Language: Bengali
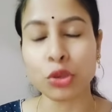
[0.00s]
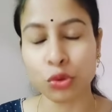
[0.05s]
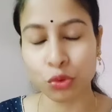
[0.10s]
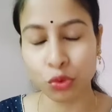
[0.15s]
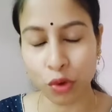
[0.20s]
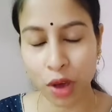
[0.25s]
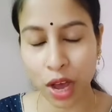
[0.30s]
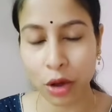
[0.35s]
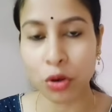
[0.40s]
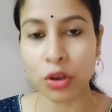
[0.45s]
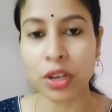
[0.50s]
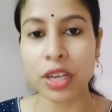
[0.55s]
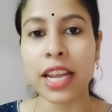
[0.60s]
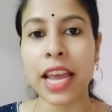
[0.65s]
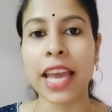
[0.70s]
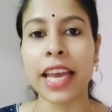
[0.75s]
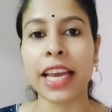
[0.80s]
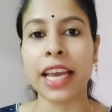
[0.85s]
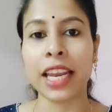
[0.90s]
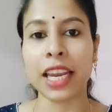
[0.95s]
শুধু এখন
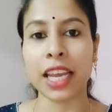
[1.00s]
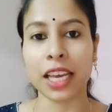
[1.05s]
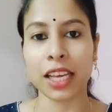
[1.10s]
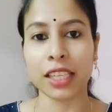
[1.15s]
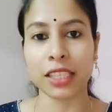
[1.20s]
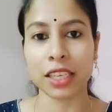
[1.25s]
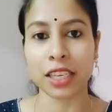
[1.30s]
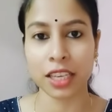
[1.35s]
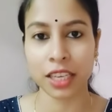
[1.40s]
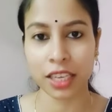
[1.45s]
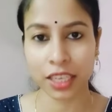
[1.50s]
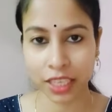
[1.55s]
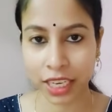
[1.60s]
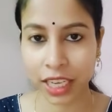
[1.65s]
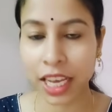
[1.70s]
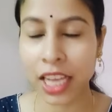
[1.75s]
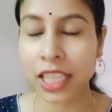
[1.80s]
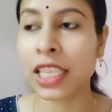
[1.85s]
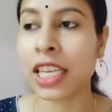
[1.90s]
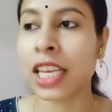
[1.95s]
ঢেকে রেখেছে
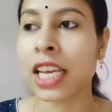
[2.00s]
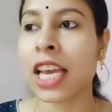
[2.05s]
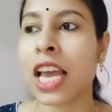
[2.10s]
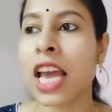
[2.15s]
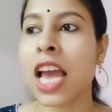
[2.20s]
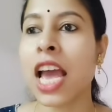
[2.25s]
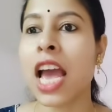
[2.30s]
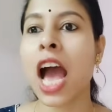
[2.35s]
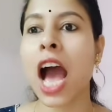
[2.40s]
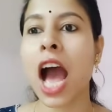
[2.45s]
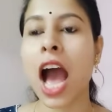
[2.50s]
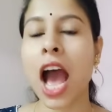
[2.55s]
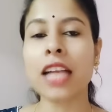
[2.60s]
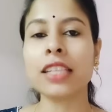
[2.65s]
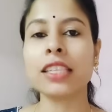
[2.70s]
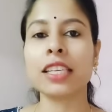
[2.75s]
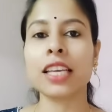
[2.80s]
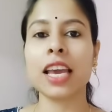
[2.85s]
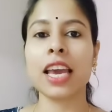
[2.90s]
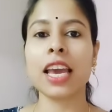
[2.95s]
ঠিক আছে
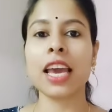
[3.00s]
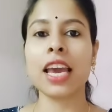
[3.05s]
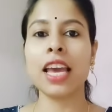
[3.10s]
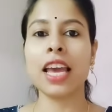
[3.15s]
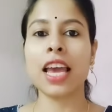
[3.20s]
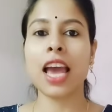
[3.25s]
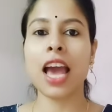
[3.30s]
আজকে